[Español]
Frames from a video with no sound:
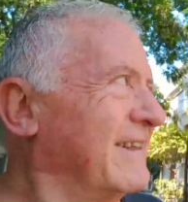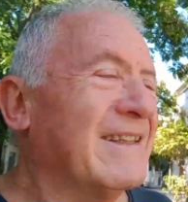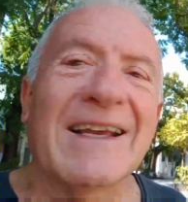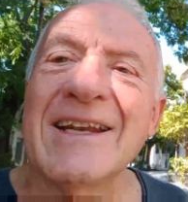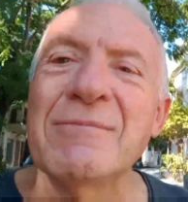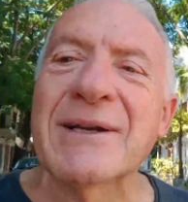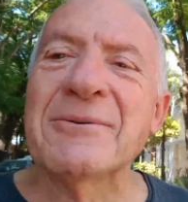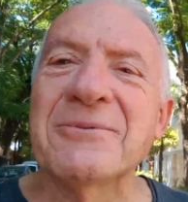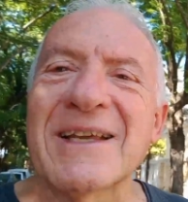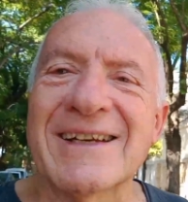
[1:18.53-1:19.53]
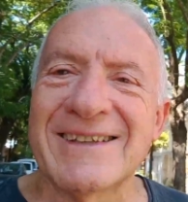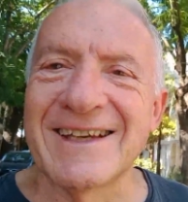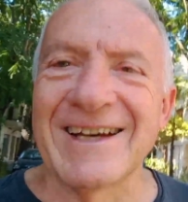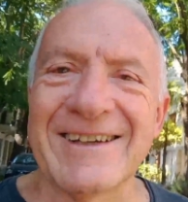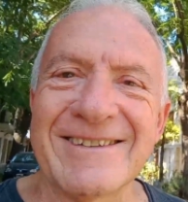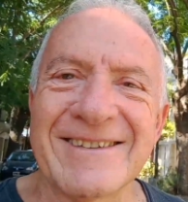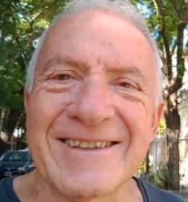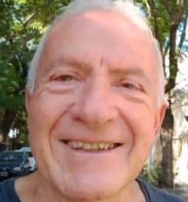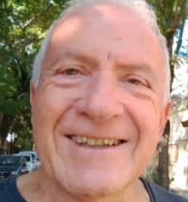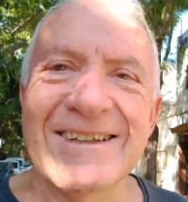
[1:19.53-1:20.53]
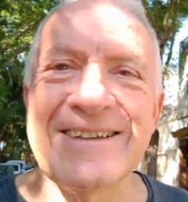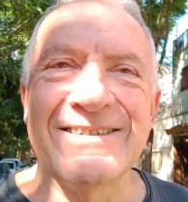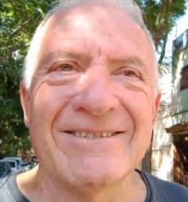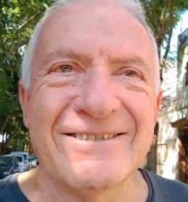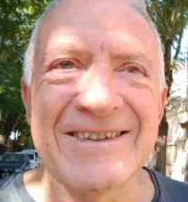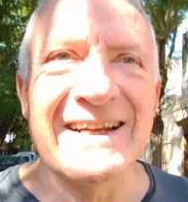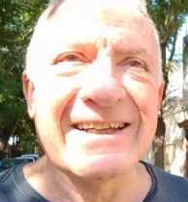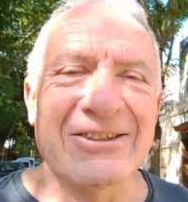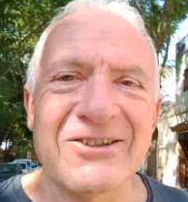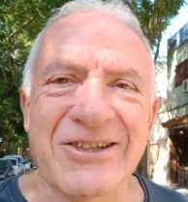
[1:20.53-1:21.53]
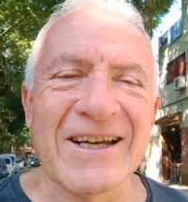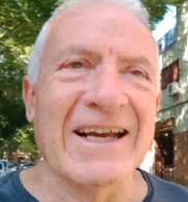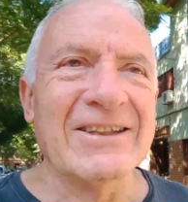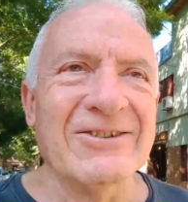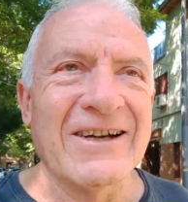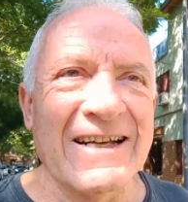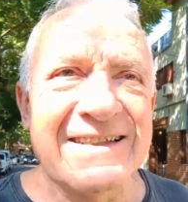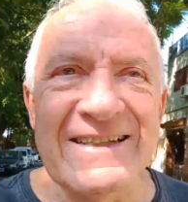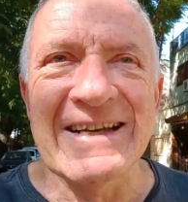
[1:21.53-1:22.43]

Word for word: Esta es la pregunta que te hago. Mira, estoy llegando casi,